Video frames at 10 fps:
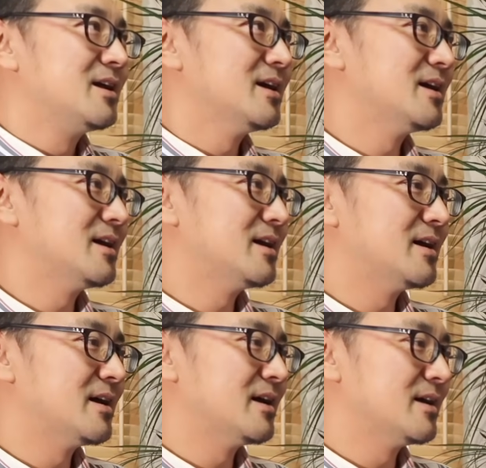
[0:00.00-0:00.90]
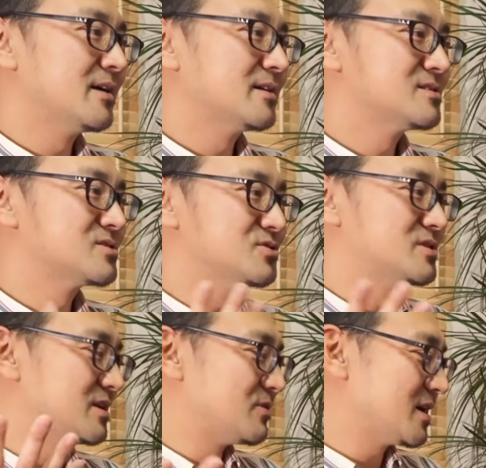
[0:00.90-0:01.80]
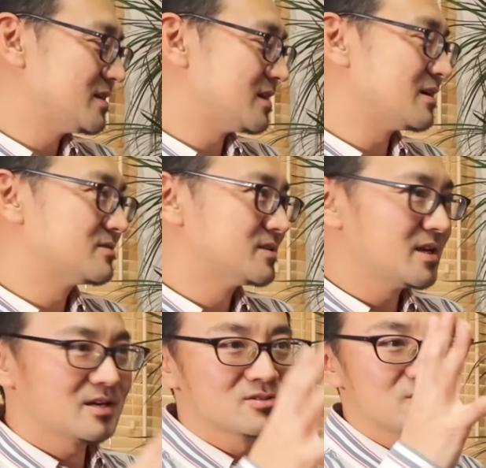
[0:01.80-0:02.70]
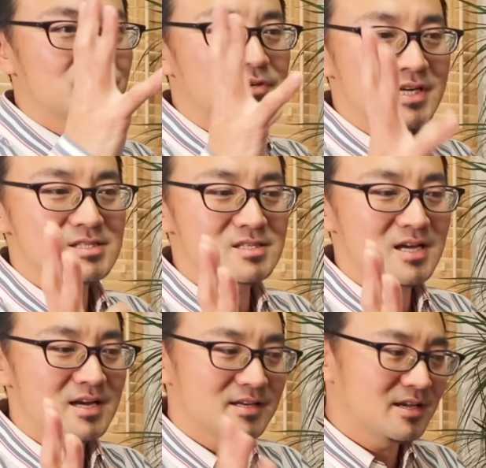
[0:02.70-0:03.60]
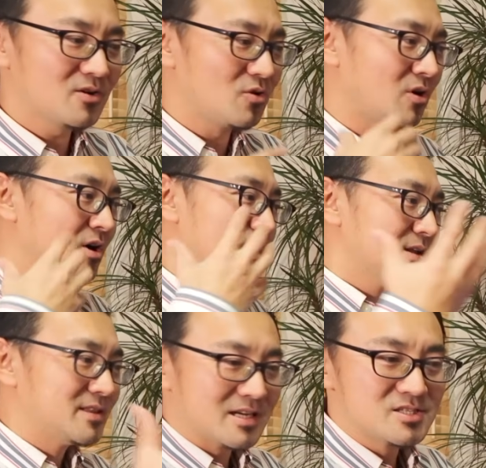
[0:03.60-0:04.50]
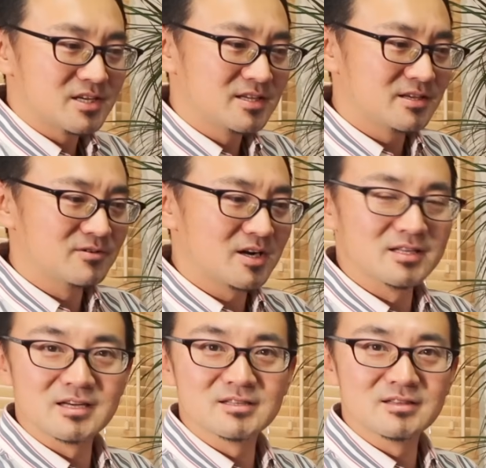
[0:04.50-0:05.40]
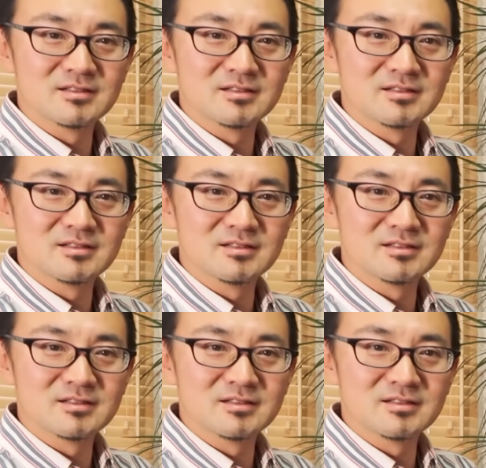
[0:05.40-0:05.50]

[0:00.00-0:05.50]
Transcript: えー、作ってるわけじゃなくてこのフレーズ単位でこう出してきてるわけだ